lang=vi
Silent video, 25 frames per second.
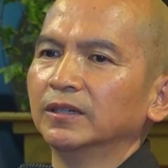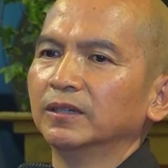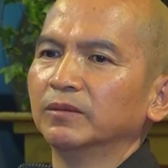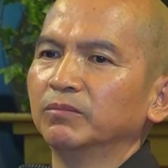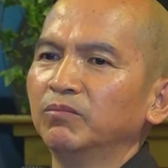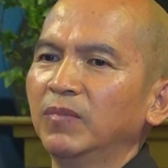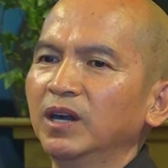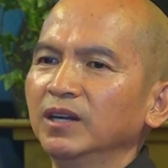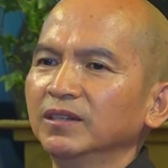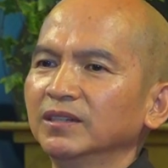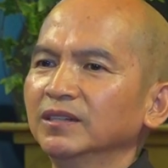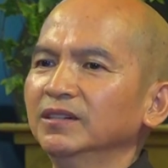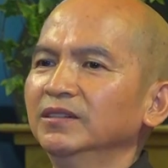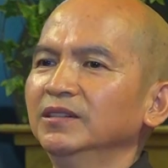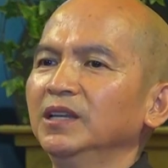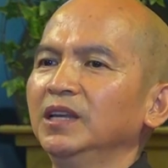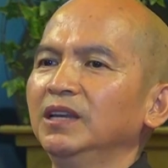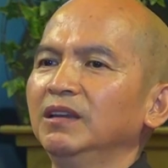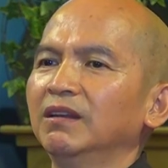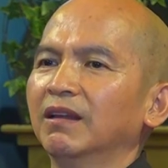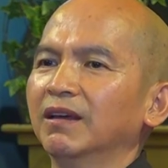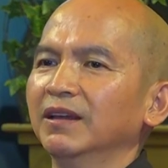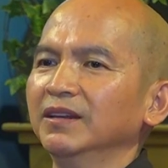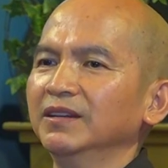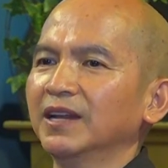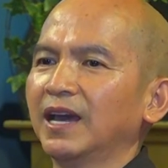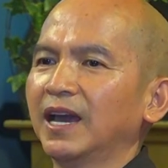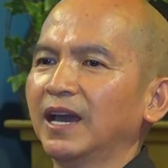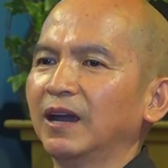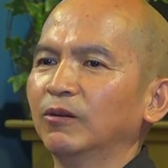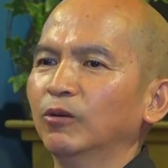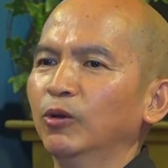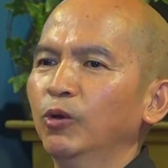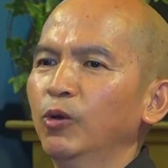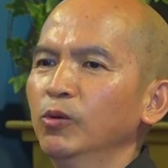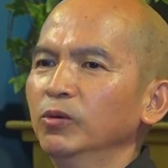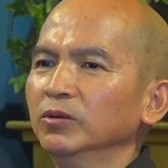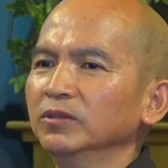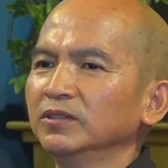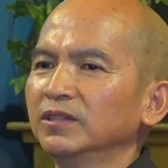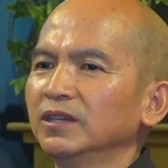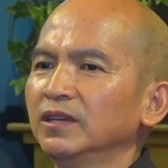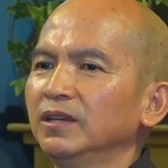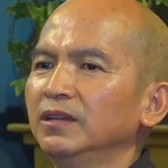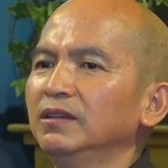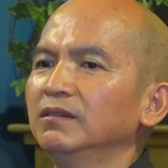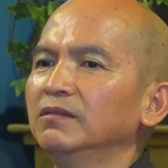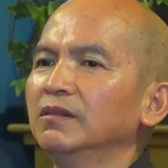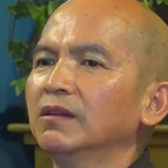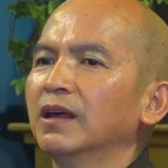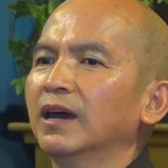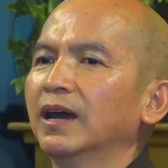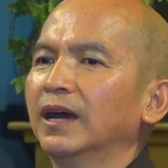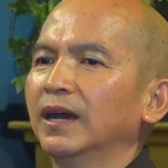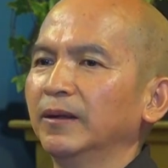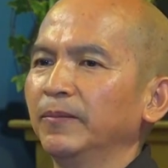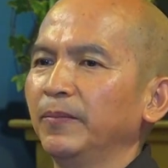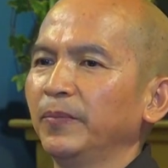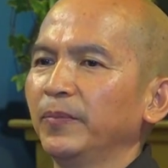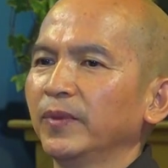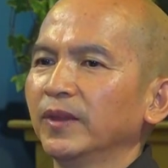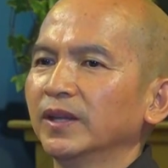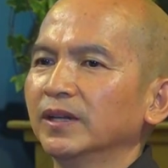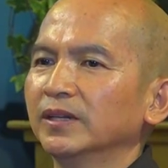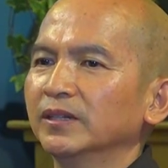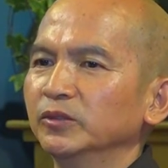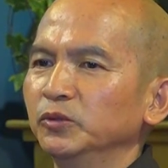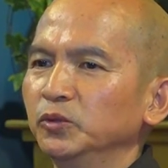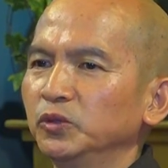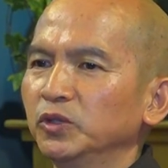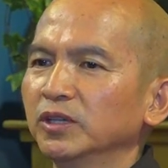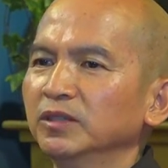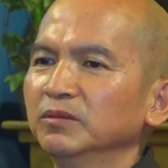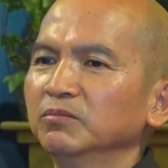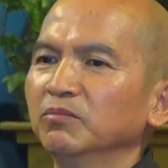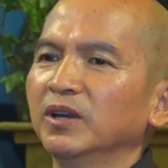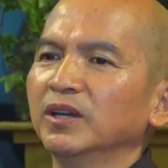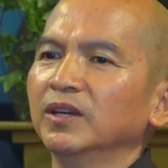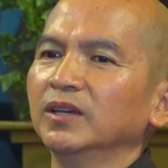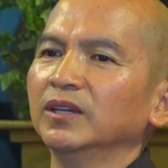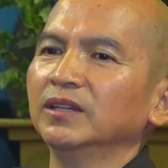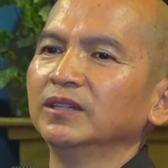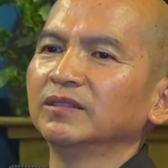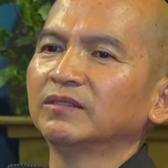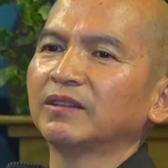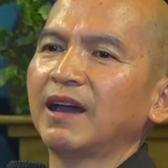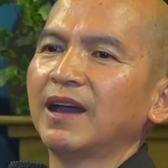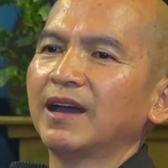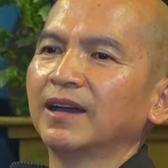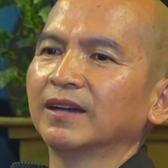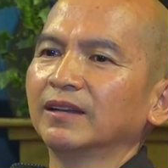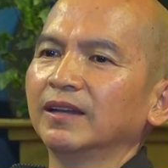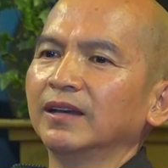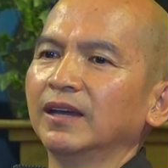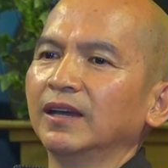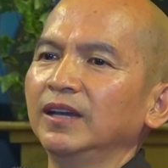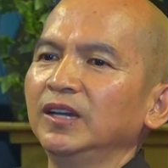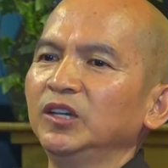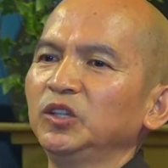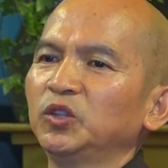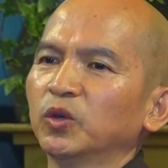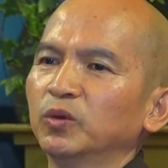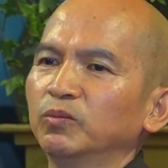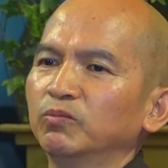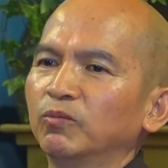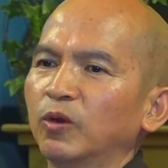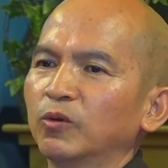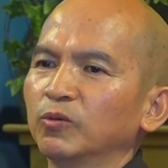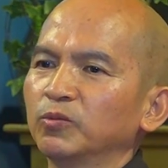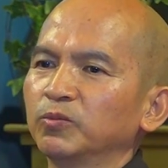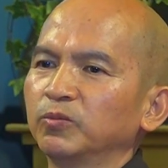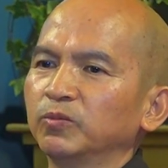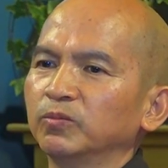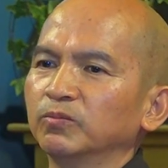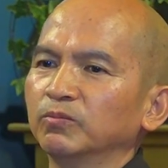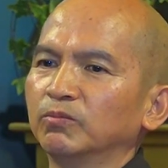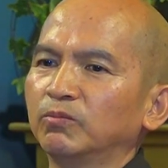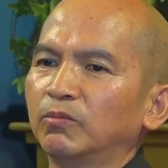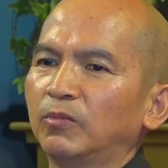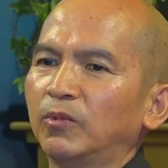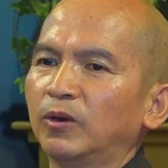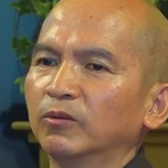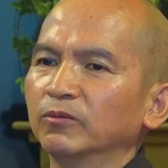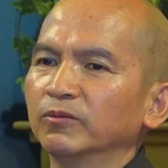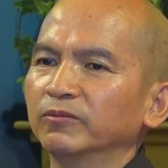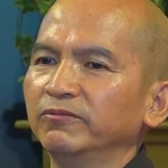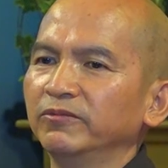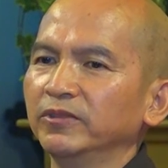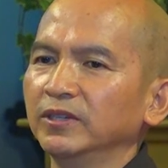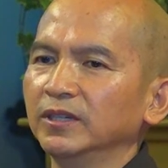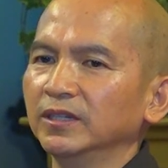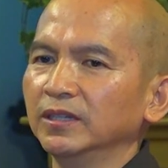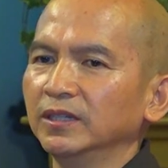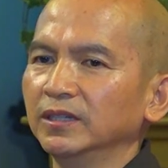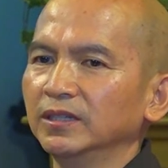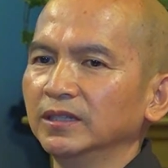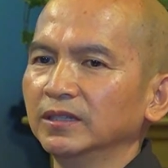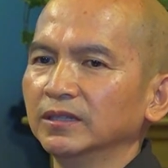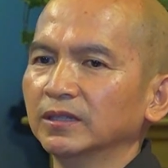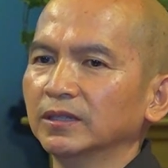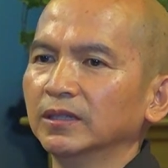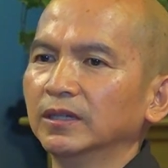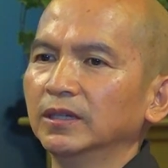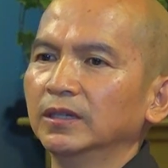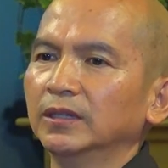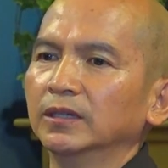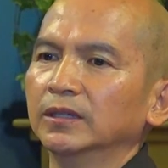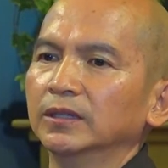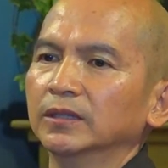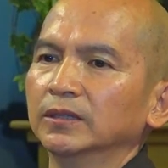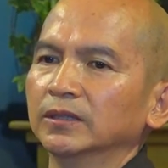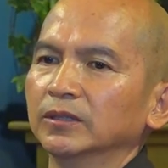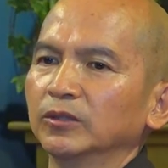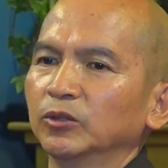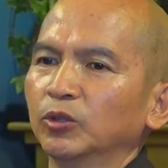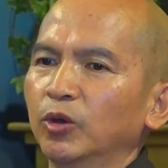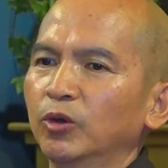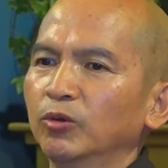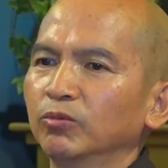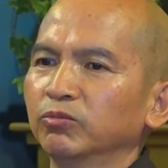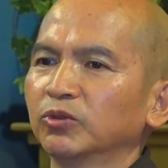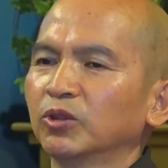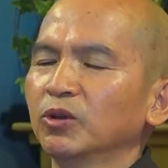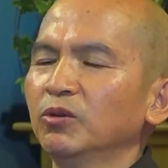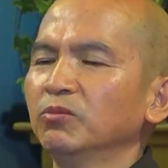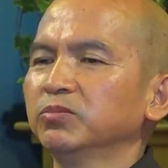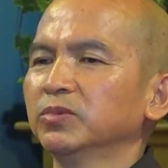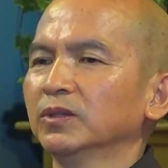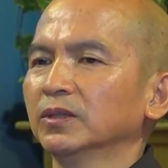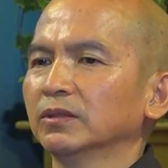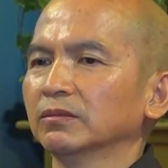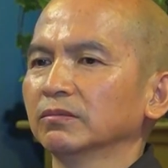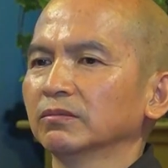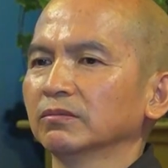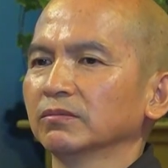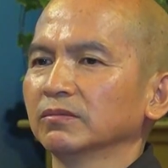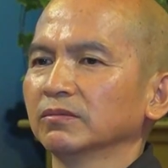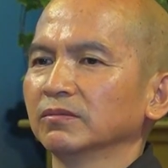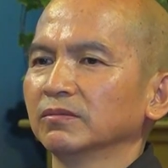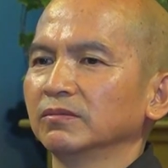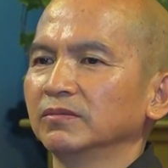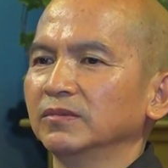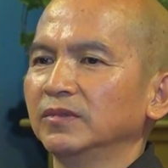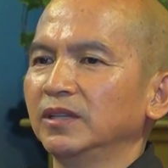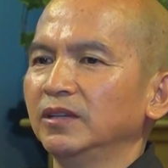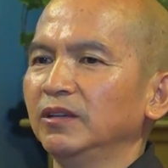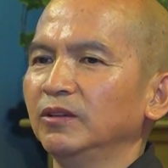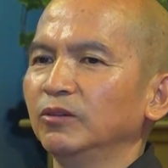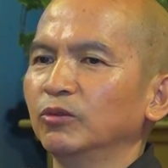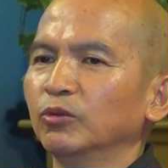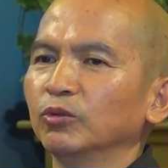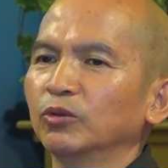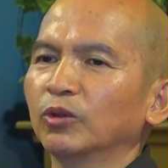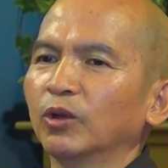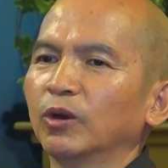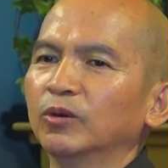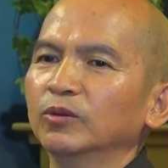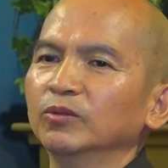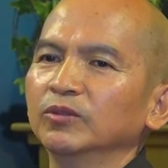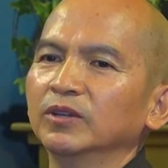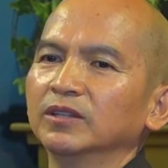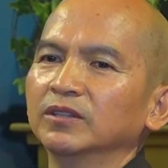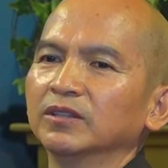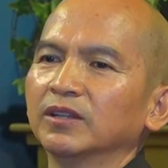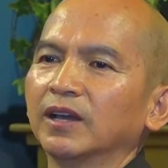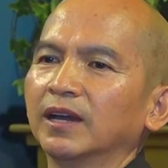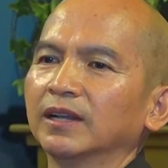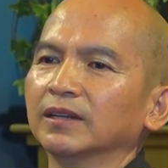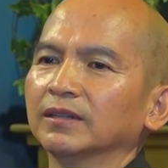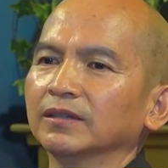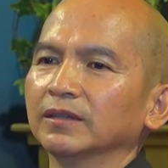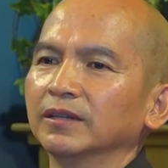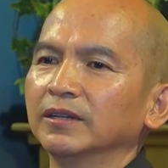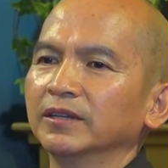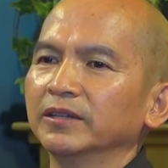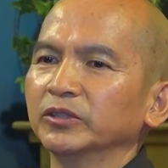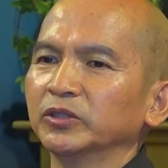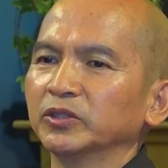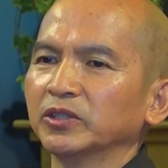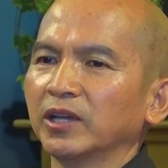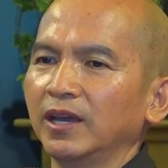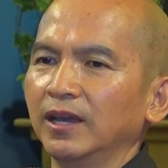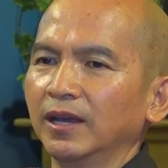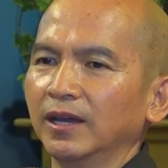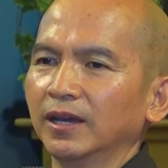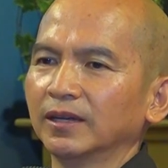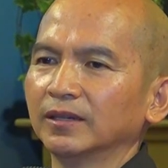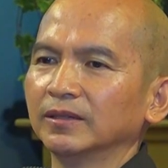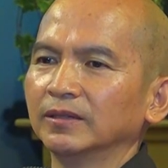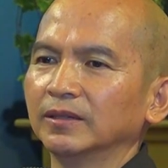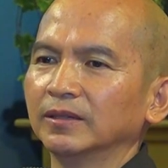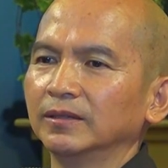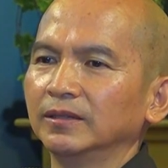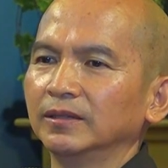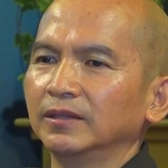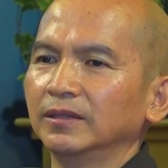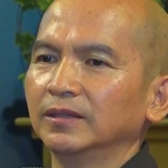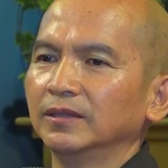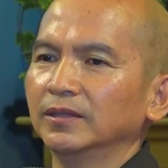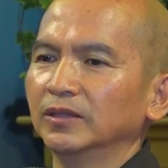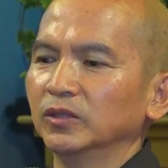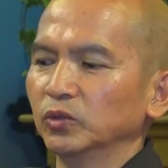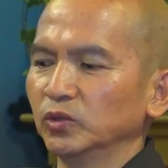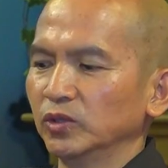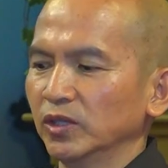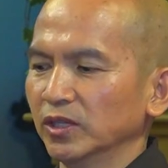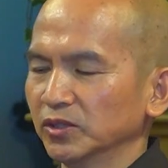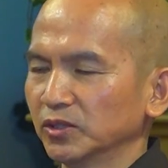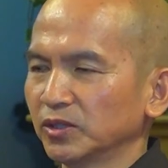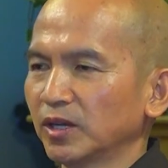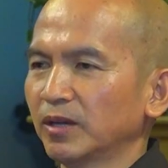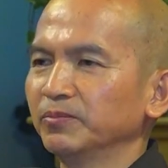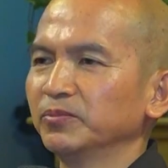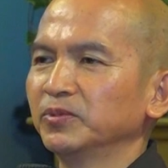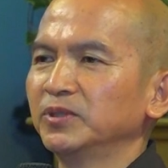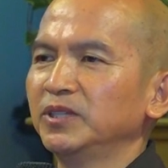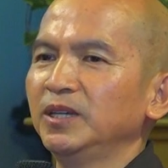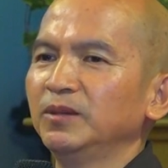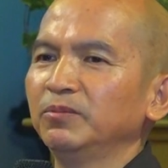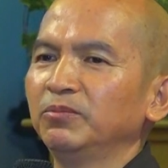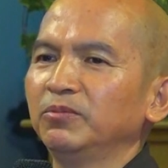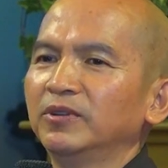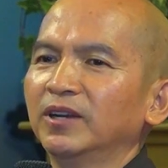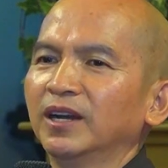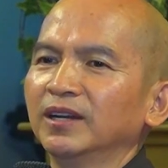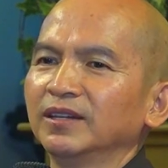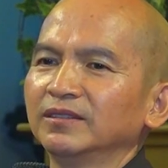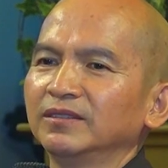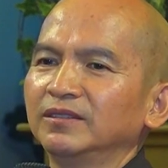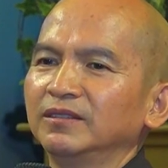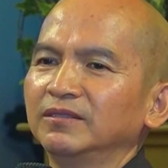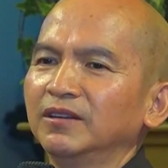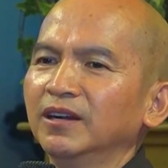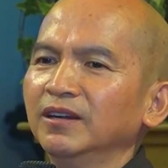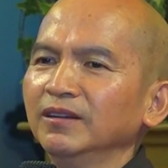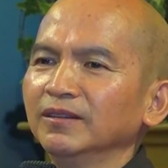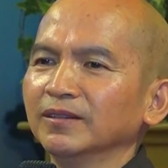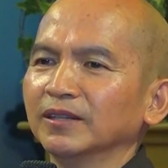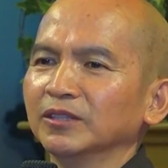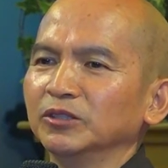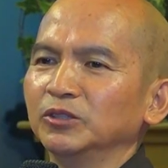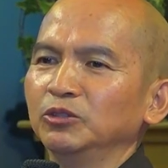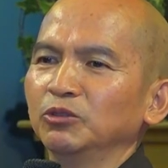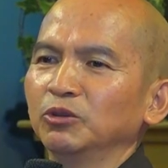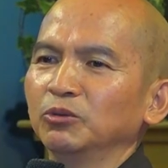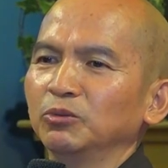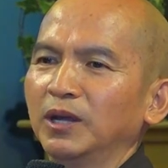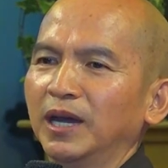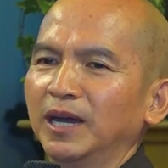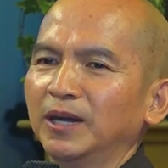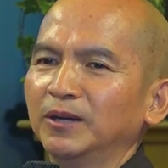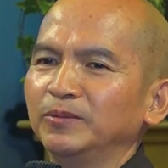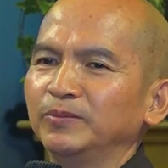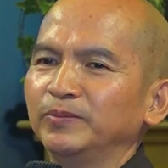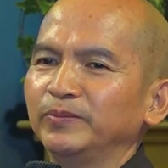bất cứ nghi lễ nào, huống chi là chuẩn bị tang lễ cho một một vị tôn túc, thì cụ Tổ Định Thành sẽ sẽ sắp xếp rất rất là chu đáo.